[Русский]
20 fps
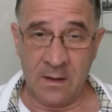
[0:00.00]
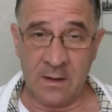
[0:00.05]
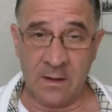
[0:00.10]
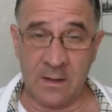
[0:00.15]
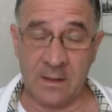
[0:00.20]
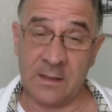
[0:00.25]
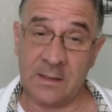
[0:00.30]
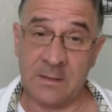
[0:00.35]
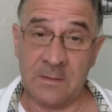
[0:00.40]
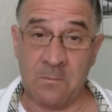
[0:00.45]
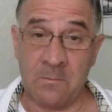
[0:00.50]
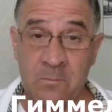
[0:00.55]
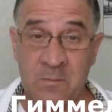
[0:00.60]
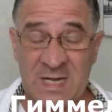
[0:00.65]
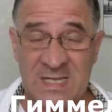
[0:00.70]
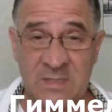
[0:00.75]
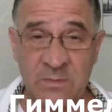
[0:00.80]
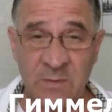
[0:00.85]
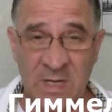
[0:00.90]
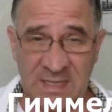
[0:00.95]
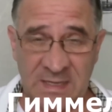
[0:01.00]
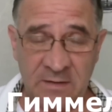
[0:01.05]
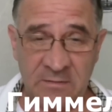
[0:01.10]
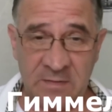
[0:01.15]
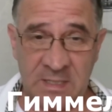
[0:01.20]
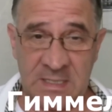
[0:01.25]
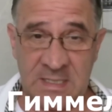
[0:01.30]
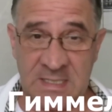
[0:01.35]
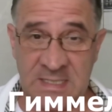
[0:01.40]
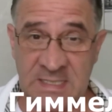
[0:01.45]
Э,
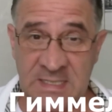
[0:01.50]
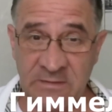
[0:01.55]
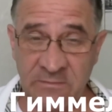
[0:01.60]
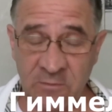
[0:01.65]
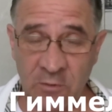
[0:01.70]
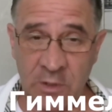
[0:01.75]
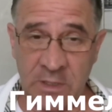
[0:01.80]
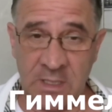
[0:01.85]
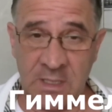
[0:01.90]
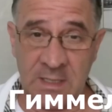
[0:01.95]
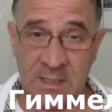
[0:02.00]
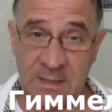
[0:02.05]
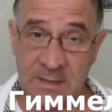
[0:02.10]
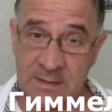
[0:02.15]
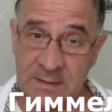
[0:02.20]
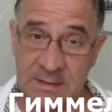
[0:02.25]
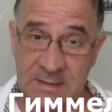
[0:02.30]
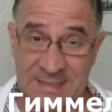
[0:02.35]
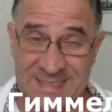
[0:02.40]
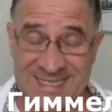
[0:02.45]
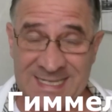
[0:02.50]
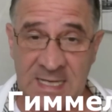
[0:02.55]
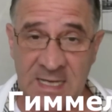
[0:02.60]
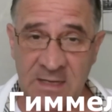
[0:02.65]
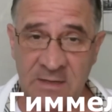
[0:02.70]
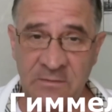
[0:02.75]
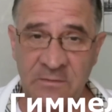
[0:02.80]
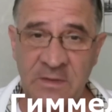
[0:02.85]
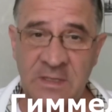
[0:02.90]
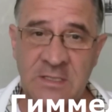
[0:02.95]
просматривая сегодня те
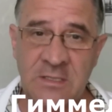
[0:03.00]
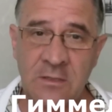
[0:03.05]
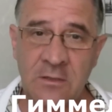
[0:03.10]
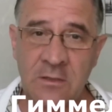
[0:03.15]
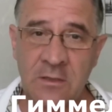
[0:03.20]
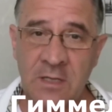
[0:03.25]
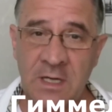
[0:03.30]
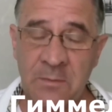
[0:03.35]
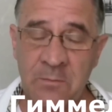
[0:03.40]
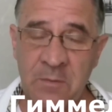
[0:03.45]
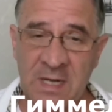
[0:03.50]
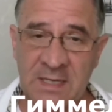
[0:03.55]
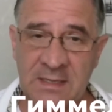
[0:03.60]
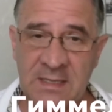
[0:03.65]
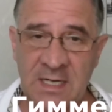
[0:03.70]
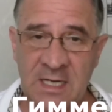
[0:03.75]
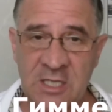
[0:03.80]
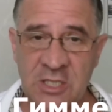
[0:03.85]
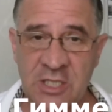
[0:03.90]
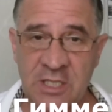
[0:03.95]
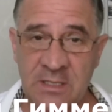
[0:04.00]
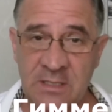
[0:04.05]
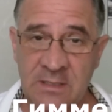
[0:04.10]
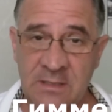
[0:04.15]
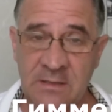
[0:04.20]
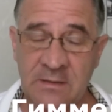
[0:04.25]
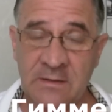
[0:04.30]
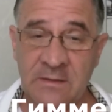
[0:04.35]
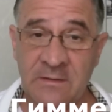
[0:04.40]
видеорепортажи, э,